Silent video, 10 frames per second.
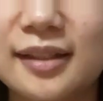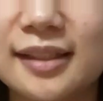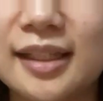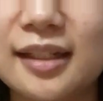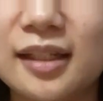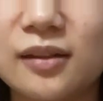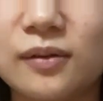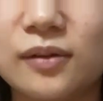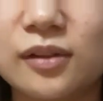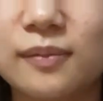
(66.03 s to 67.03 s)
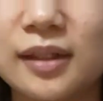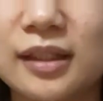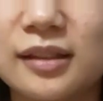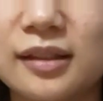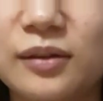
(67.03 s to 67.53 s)
好きな人のそば
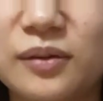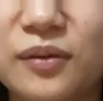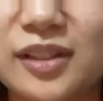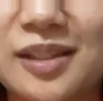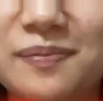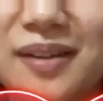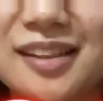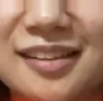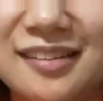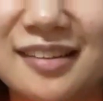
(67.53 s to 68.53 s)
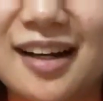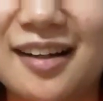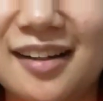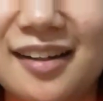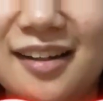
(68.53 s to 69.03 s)
にいると心拍数が
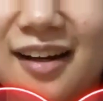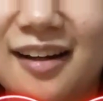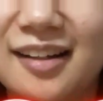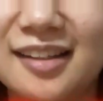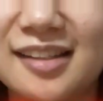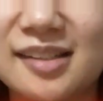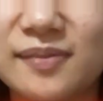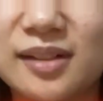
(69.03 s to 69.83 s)
上がってし